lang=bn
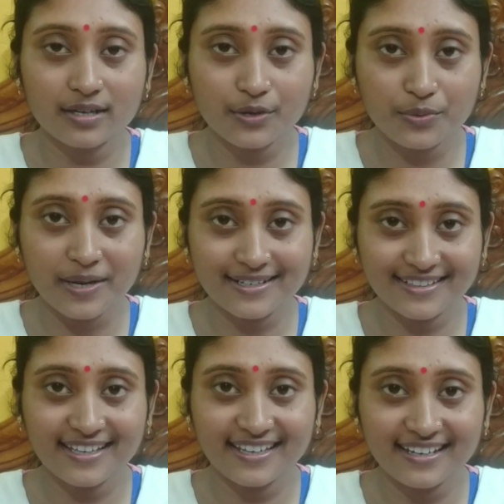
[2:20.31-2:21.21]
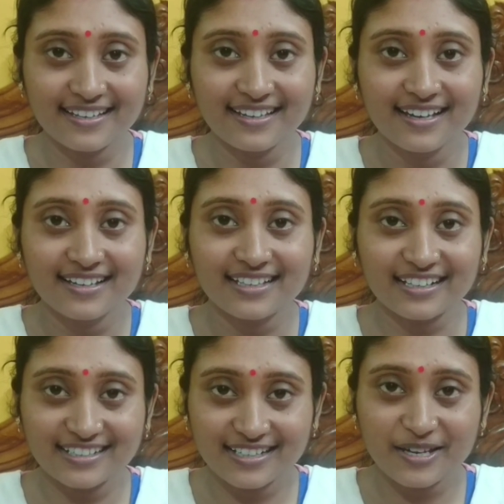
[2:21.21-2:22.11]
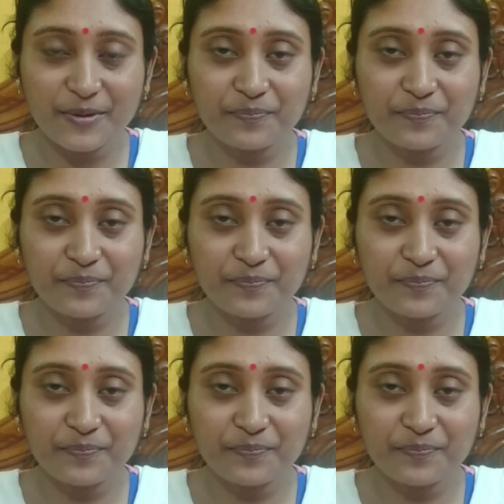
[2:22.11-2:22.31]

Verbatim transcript: কেউ বাড়িতে এলে তাদেরকে